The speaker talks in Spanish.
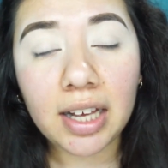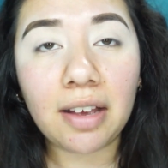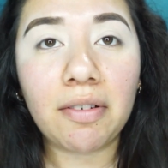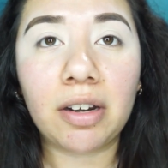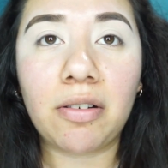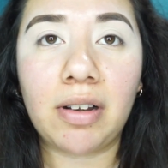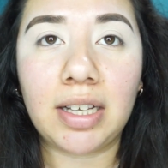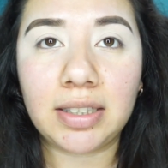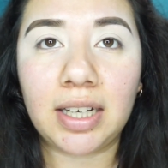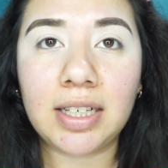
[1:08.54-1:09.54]
que ver con
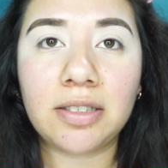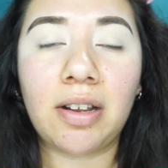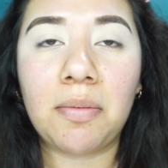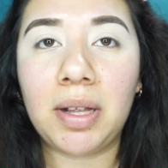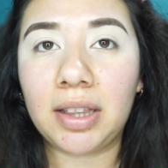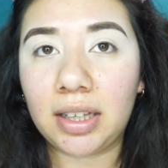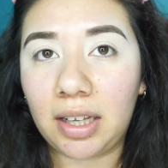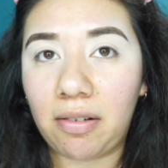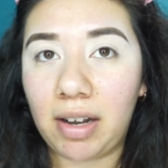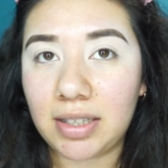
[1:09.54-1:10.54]
las cejas, solamente
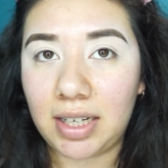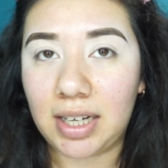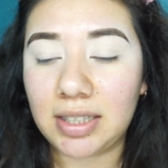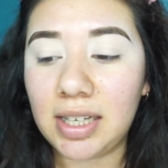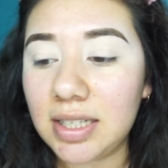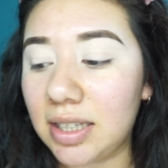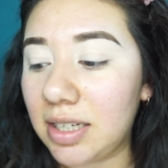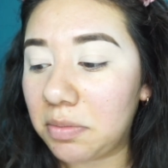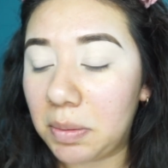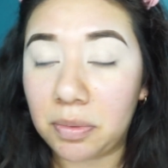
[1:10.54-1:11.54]
tengo las cejas
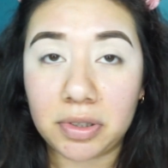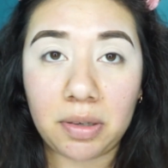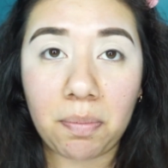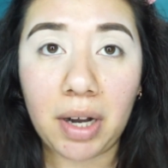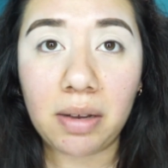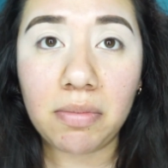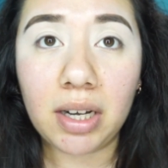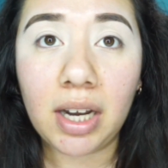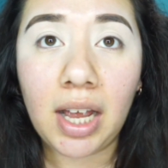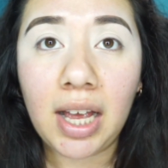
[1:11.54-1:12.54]
listas, me puse primer,
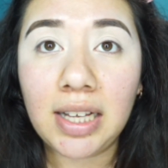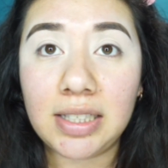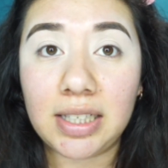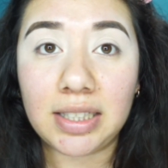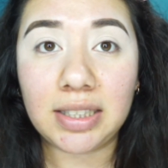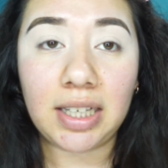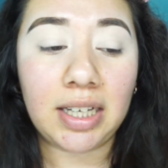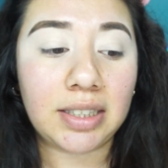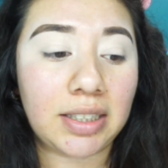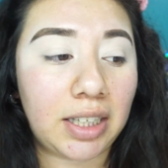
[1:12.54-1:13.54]
ya
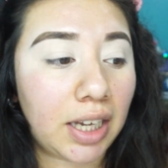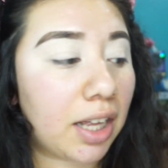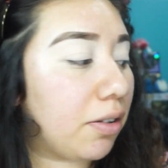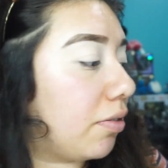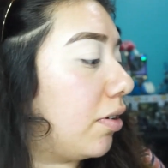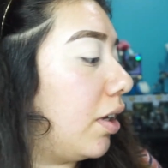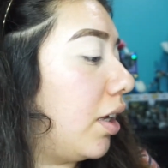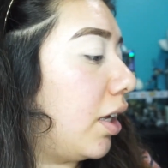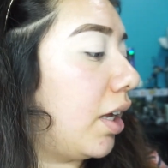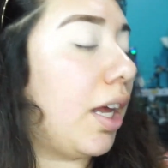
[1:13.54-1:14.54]
está sellado.
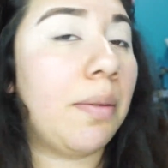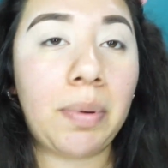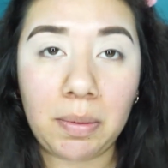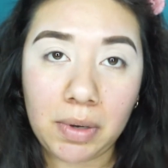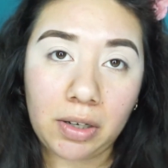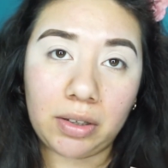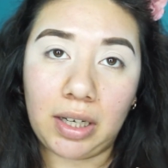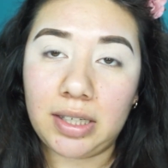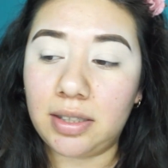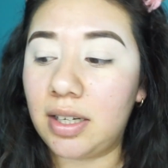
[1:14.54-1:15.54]
El primer que
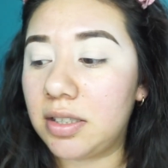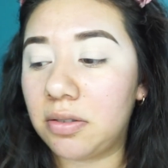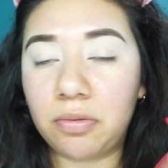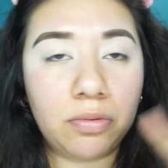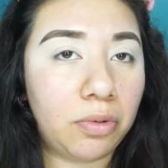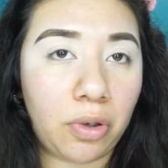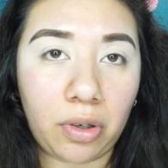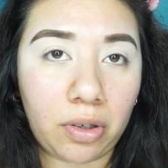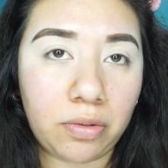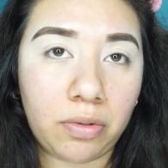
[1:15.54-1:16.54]
utilicé es un, un